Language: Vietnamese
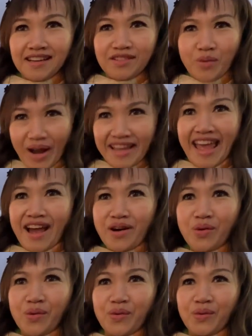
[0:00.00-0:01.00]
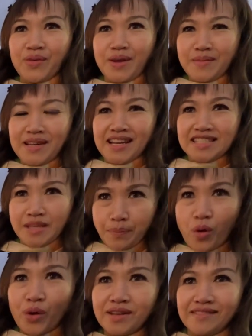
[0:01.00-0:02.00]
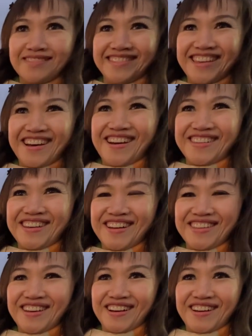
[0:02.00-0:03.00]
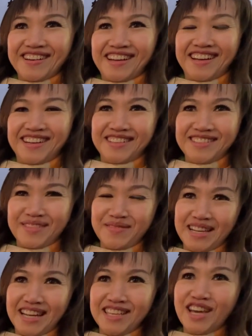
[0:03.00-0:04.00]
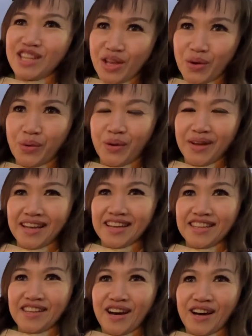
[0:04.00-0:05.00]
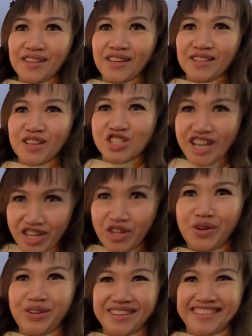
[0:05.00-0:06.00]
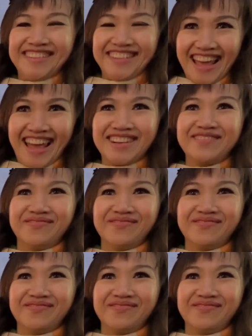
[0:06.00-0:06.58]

quảng cáo giống như là support cho cho cho ờ, giống như là giới thiệu cho cho cho Sang Dương dạ